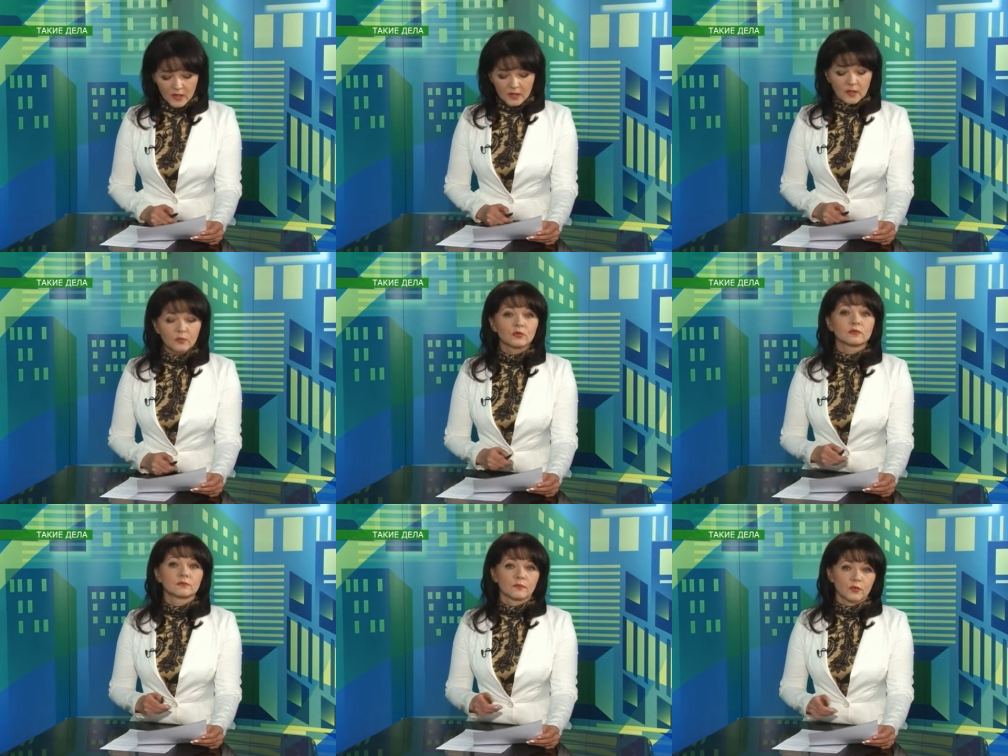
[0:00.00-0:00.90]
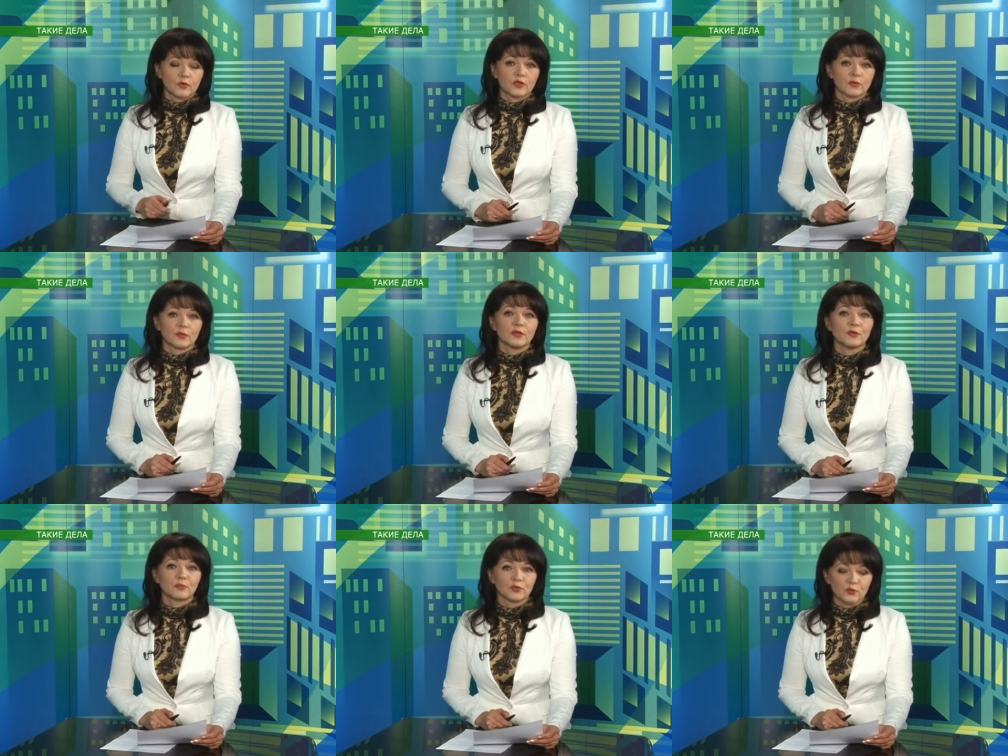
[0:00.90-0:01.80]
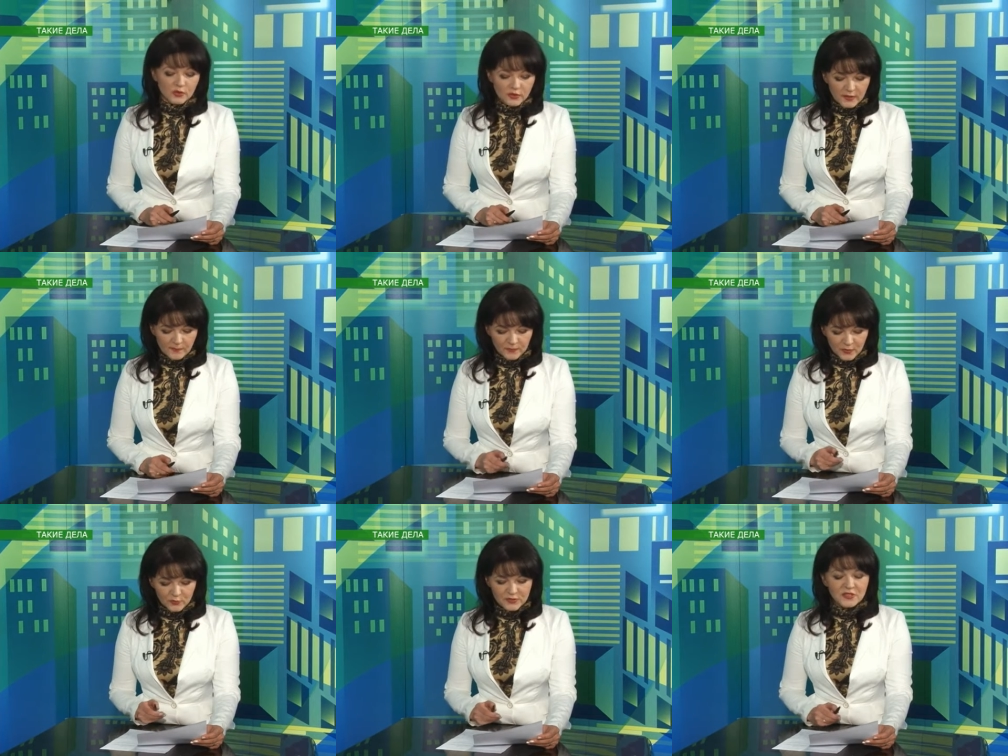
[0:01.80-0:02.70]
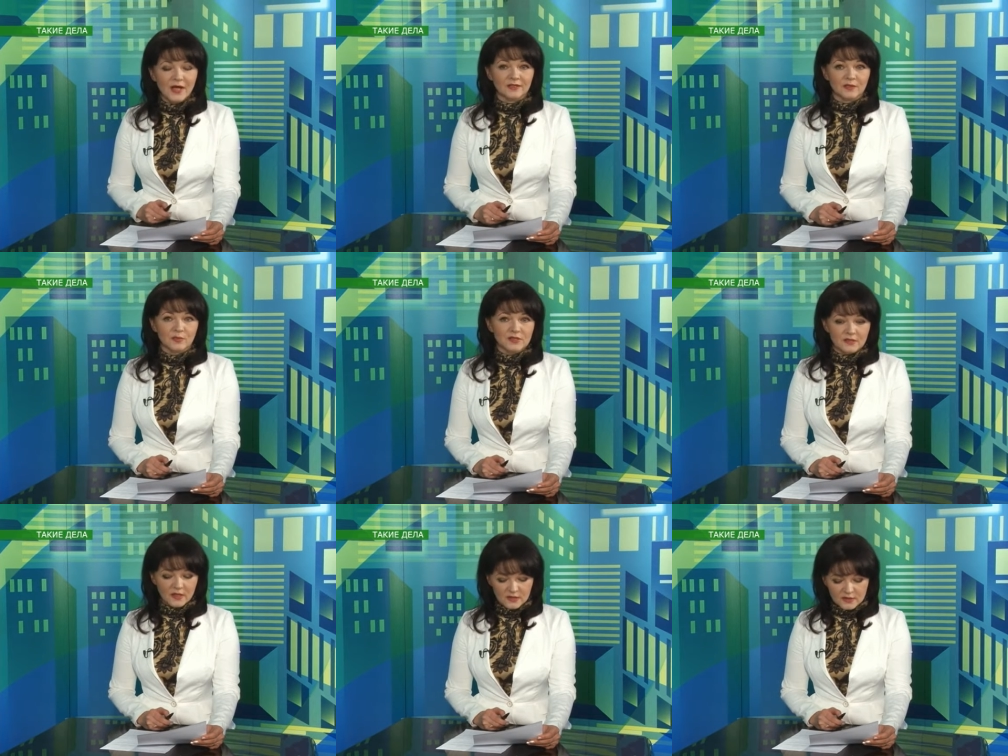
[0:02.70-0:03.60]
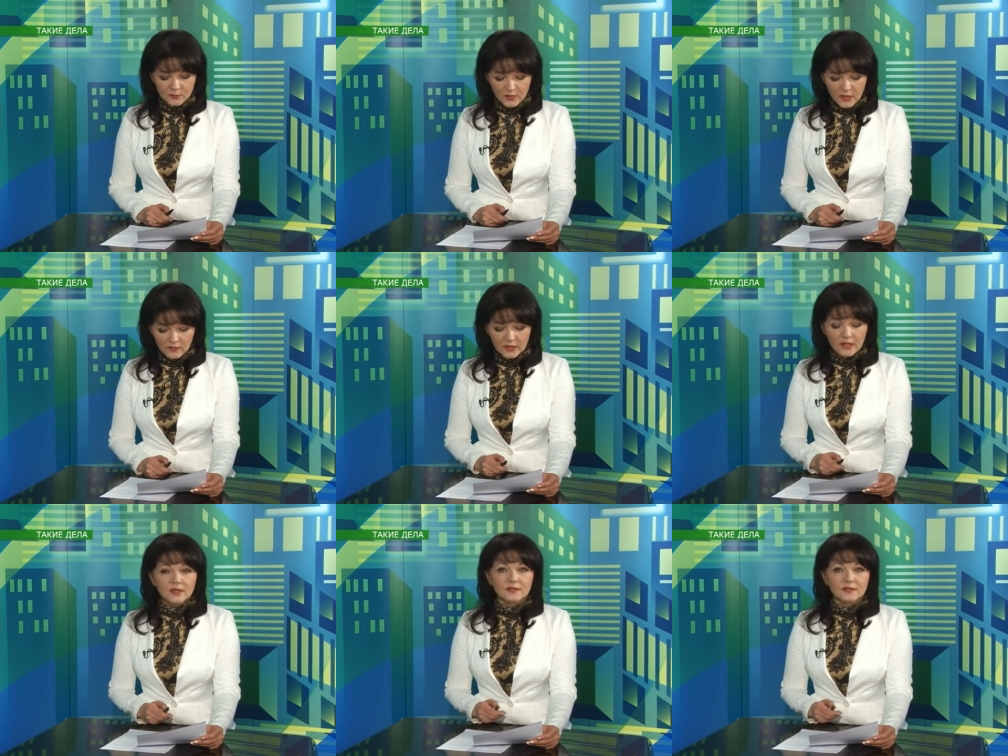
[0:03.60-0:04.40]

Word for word: Кому Впрочем, не по душе такой театр без границ и правил.